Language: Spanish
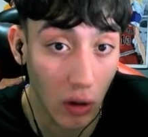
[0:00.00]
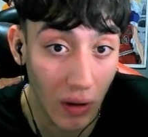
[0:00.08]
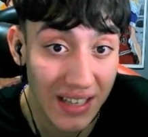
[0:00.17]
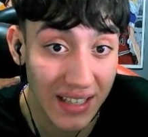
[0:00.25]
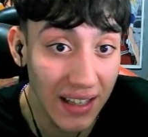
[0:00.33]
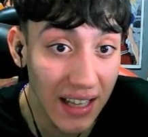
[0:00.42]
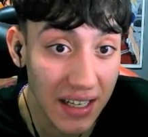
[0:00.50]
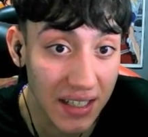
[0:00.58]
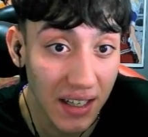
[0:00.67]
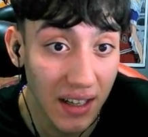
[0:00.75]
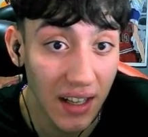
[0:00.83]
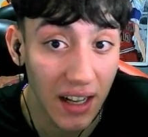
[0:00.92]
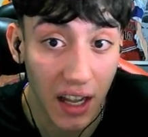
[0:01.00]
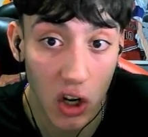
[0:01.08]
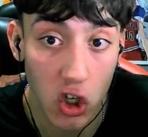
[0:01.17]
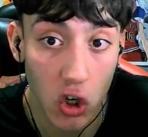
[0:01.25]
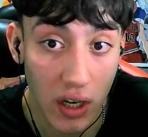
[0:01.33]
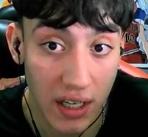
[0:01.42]
todas estas,
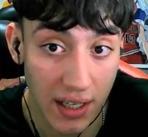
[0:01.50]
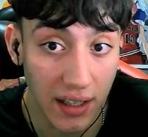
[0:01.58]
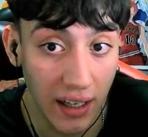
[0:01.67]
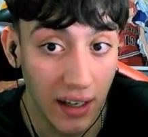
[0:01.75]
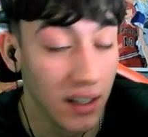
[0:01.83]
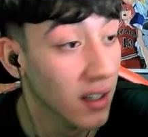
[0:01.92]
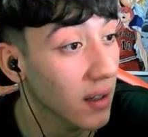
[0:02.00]
creo yo que es esta.